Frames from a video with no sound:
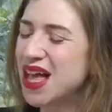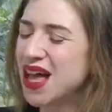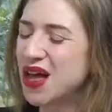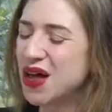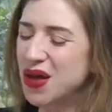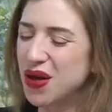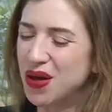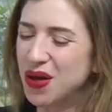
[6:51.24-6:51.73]

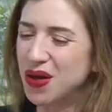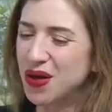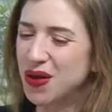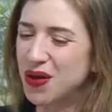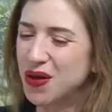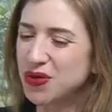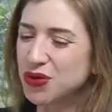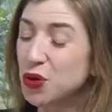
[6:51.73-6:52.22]

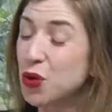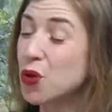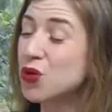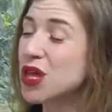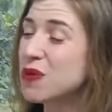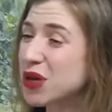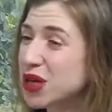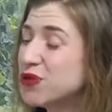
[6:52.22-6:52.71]
Euh, donc on
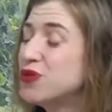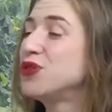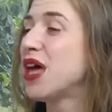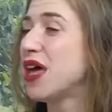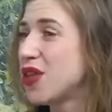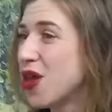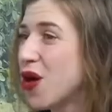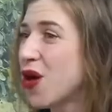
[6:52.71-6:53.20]
a prévu
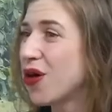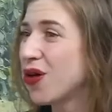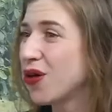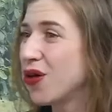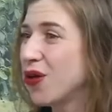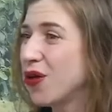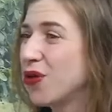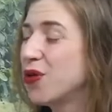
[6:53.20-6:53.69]
d'ailleurs
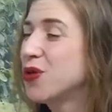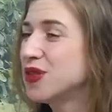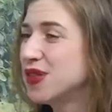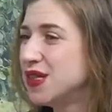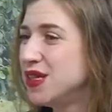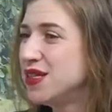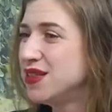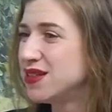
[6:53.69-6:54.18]
aux
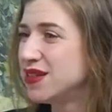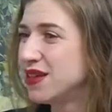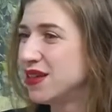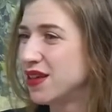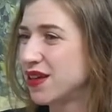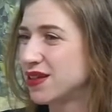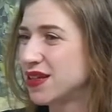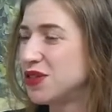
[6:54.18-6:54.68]

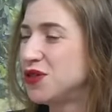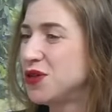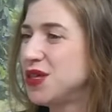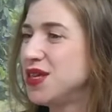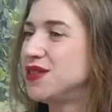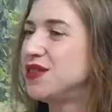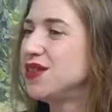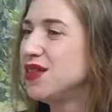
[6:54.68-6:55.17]
Élysées un
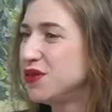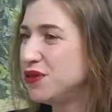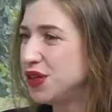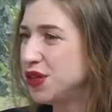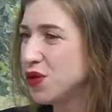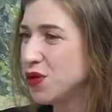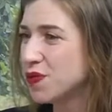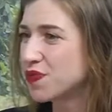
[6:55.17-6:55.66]
atelier
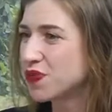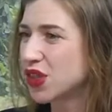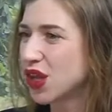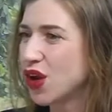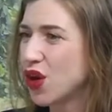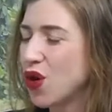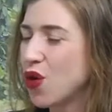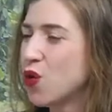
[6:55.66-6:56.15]
cinéphilo
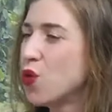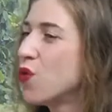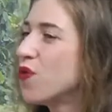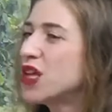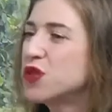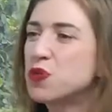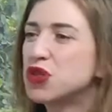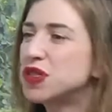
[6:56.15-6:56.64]
on
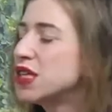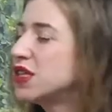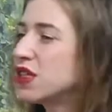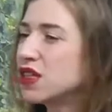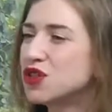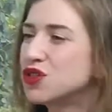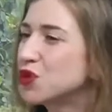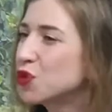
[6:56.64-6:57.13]
va se poser une
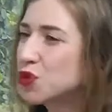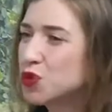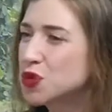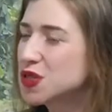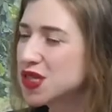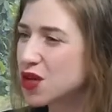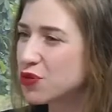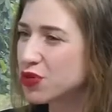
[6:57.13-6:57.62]
question toute
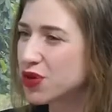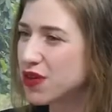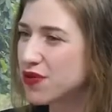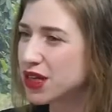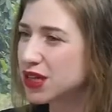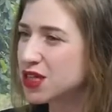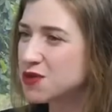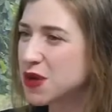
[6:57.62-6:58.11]
simple
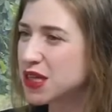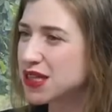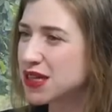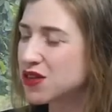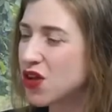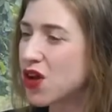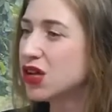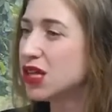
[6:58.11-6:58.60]
avec les
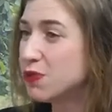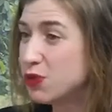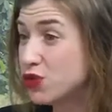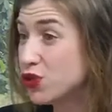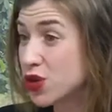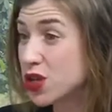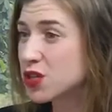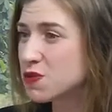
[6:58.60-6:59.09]
spectateurs, les
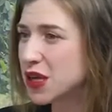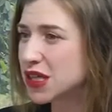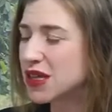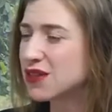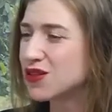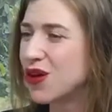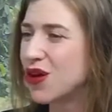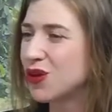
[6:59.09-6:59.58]
plus jeunes
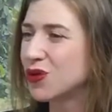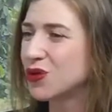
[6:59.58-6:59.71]
spectateurs.